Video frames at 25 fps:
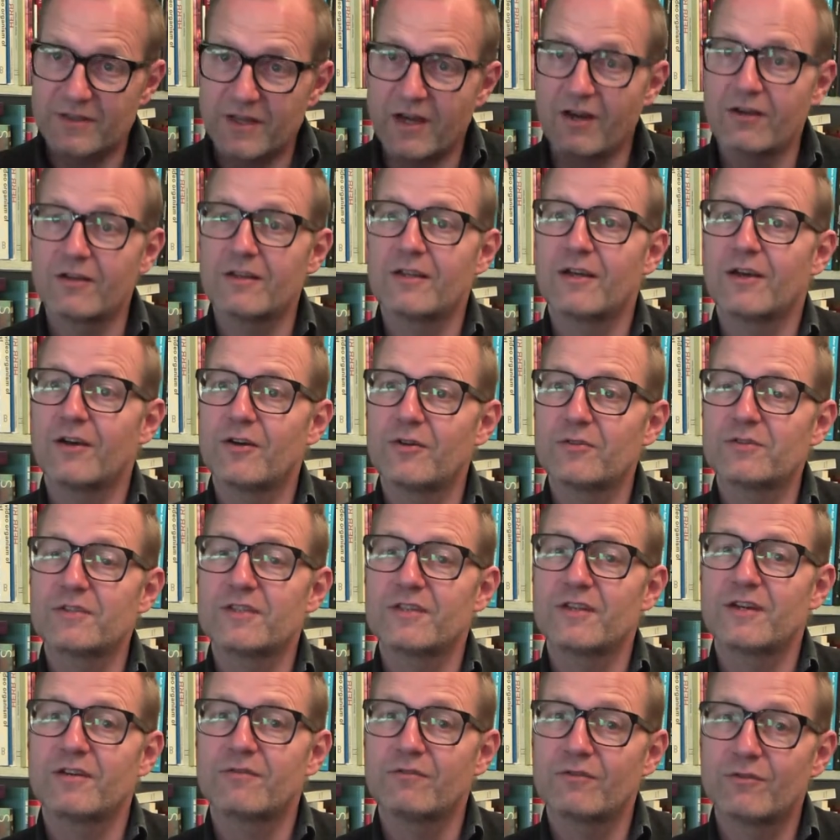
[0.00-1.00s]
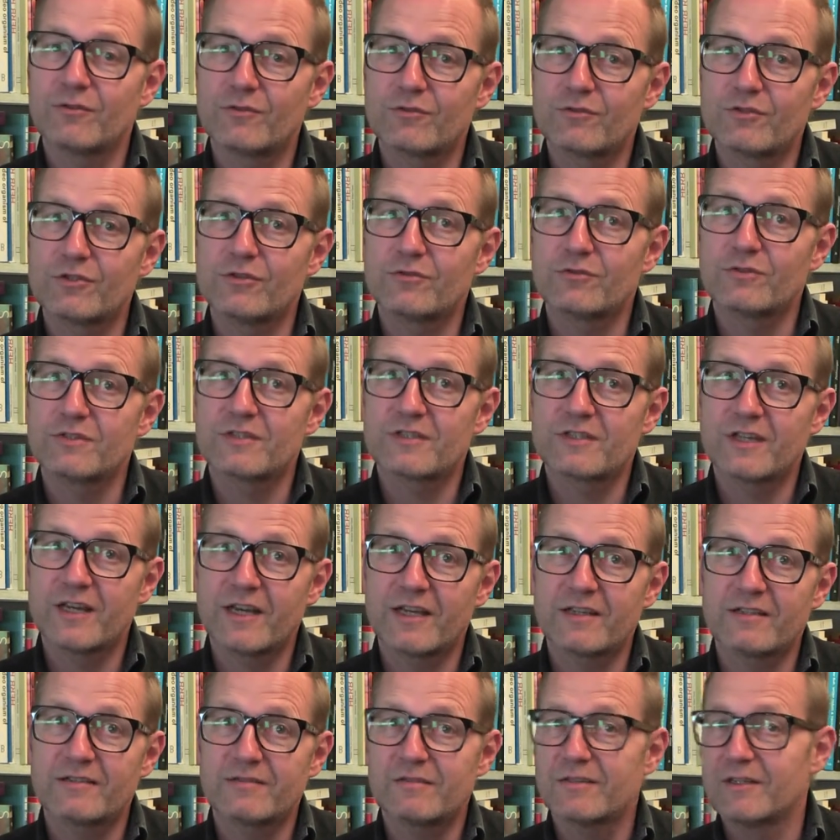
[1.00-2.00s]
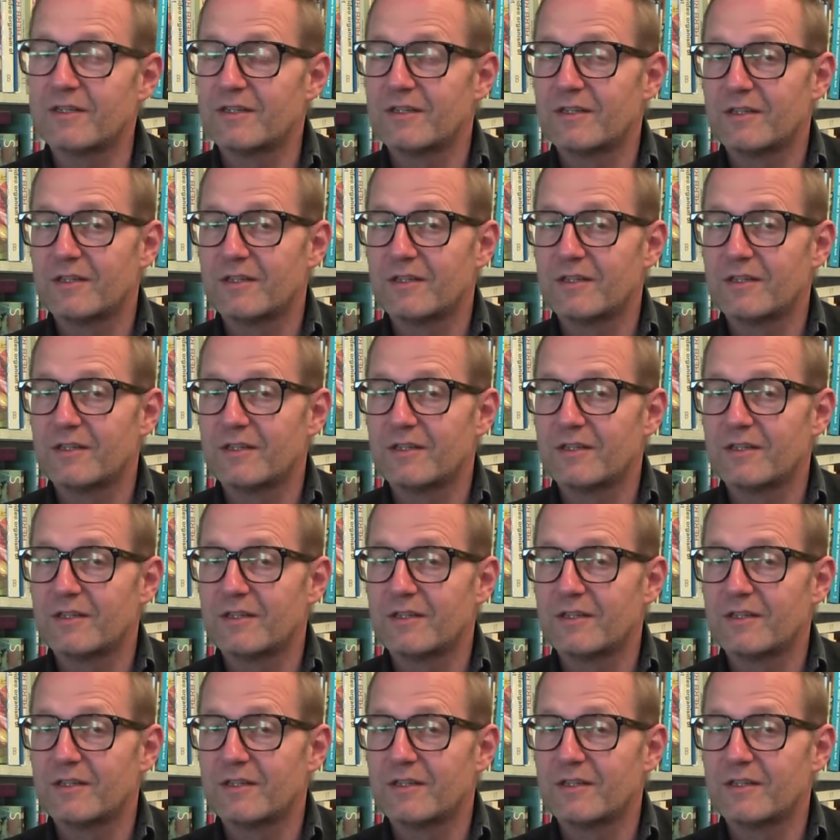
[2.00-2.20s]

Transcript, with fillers: Nagelhaus in Anführungsschlusszeichen.